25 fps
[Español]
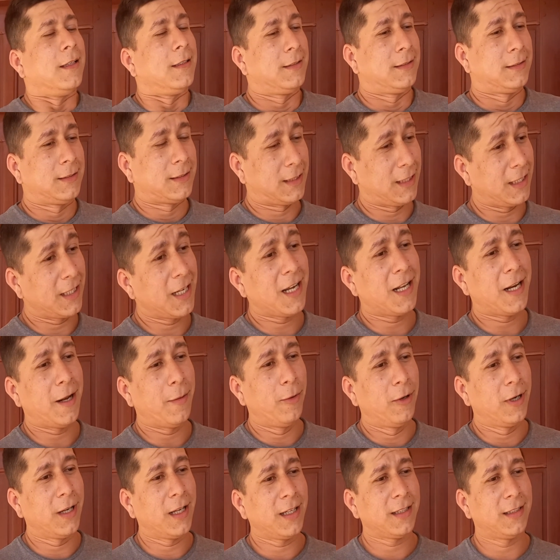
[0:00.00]
Sigue la
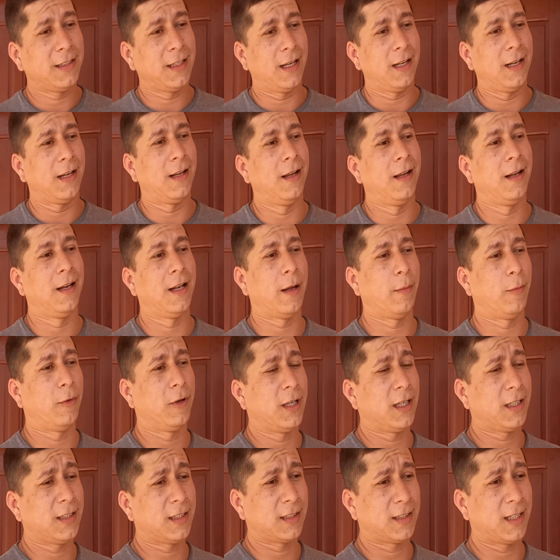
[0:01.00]
molestia, la
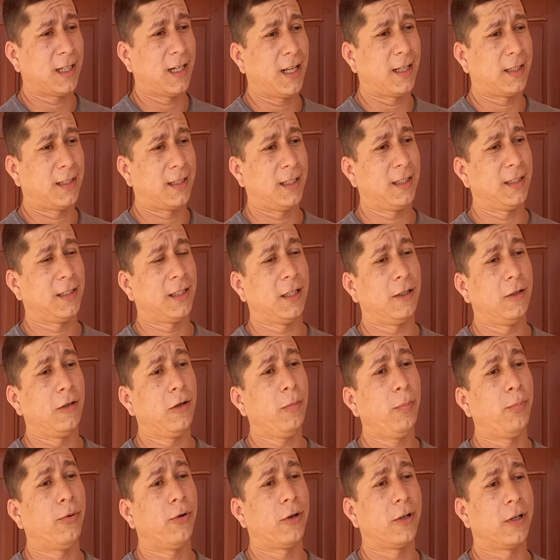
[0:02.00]
molestia está latente, ¿no?
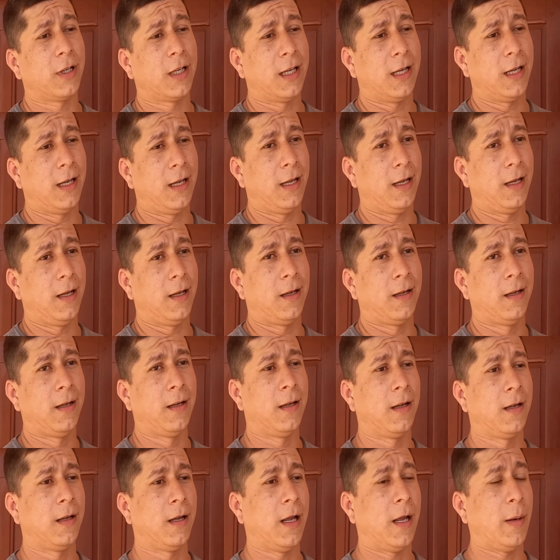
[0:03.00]
Porque
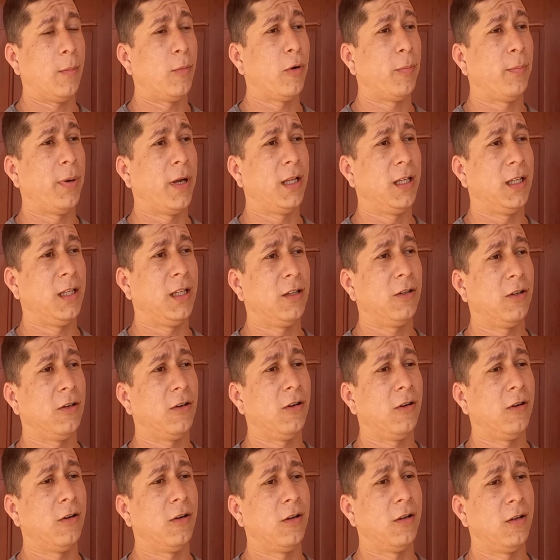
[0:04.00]
hemos
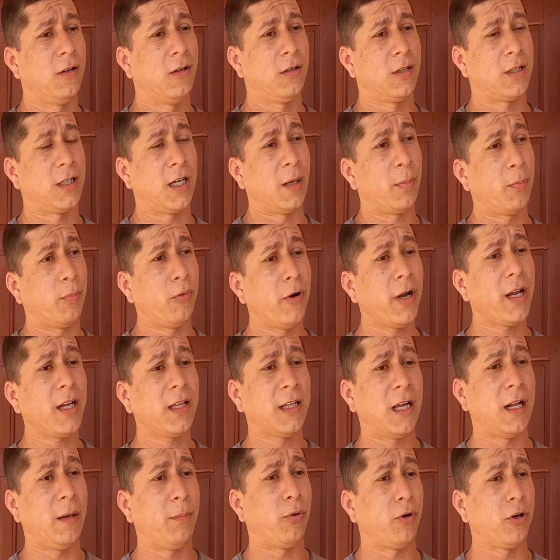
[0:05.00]
pedido
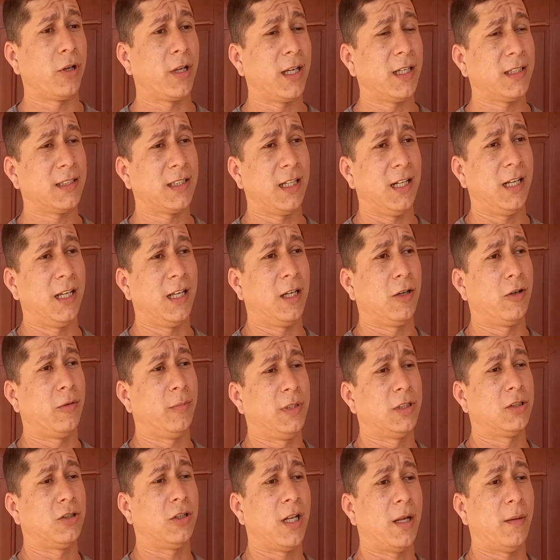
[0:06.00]
respuesta el por qué se le
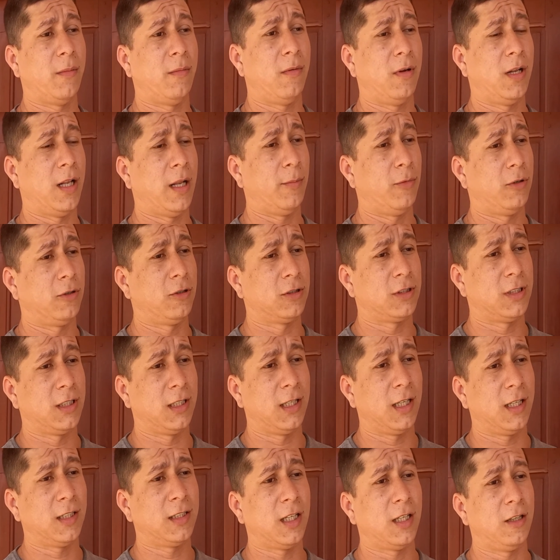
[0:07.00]
decomisó la,
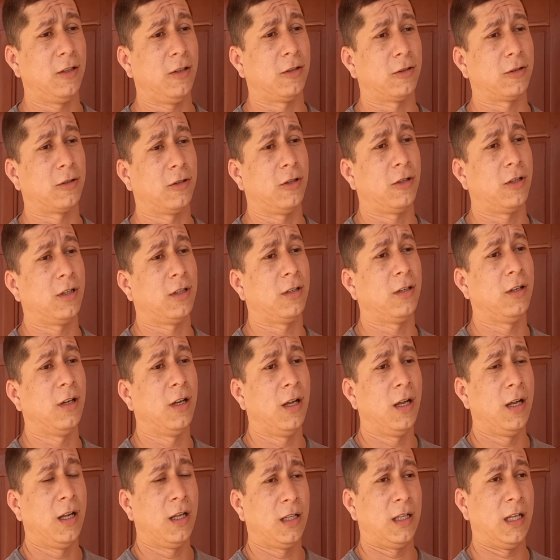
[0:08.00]
motocicleta al doctor
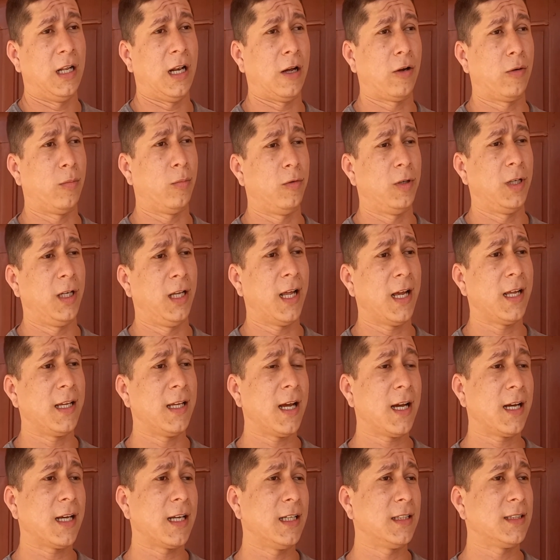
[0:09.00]
de la comunidad,
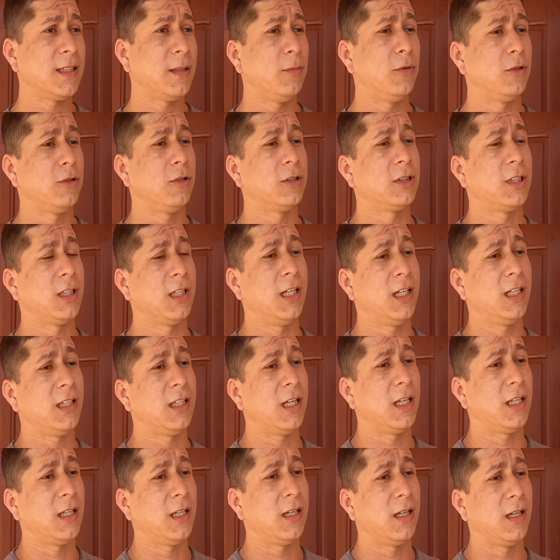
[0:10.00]
ya que esa
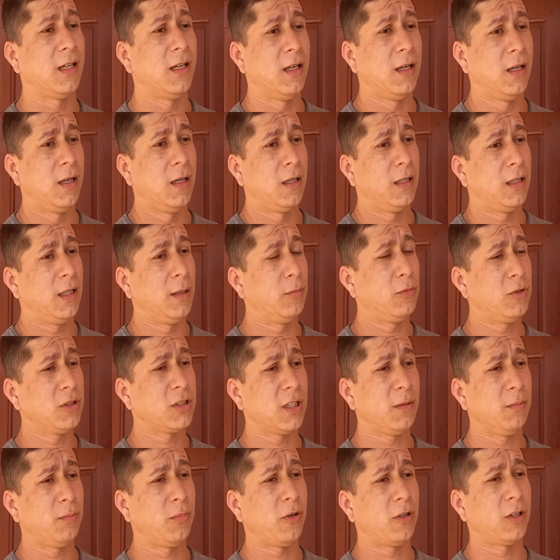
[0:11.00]
motocicleta es de,
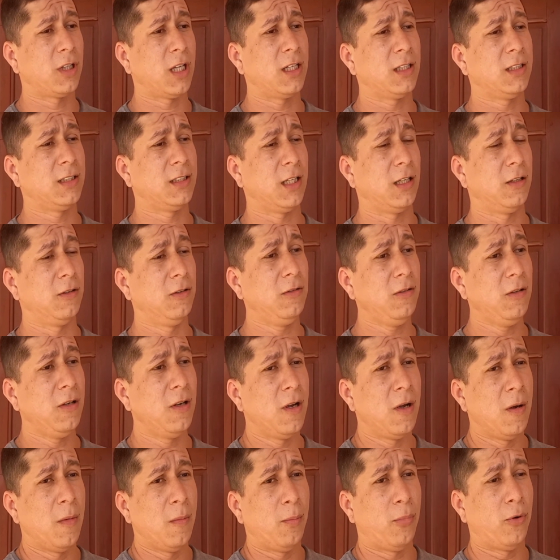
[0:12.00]
mucha importancia, ¿no?
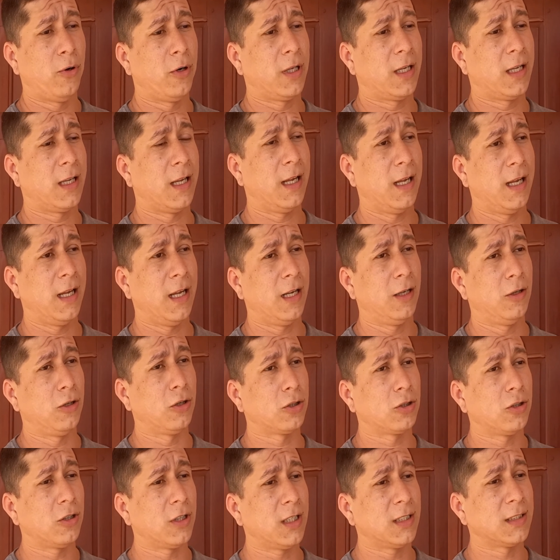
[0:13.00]
Porque el
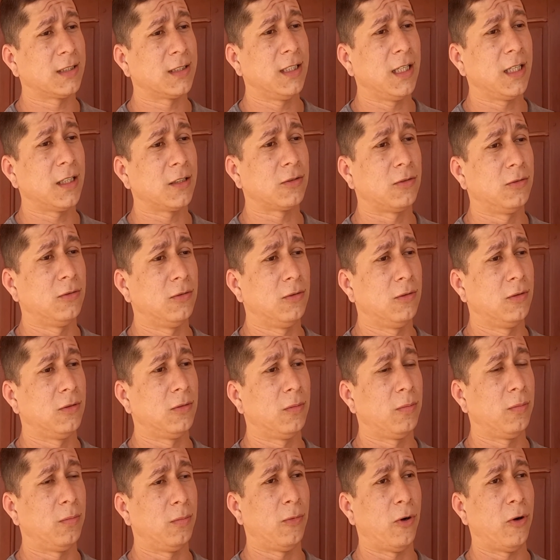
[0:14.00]
doctor hacía su
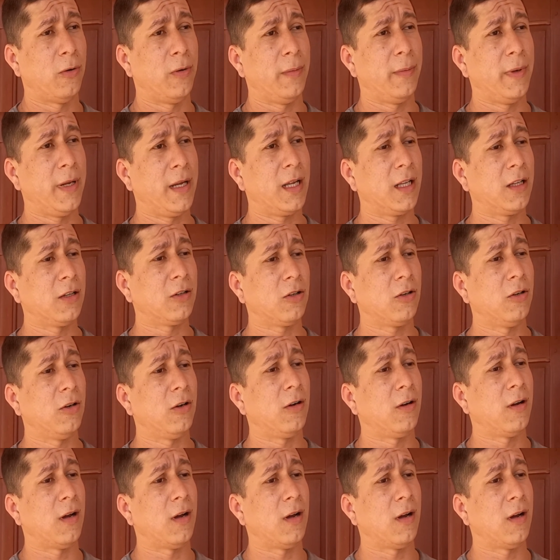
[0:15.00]
movimiento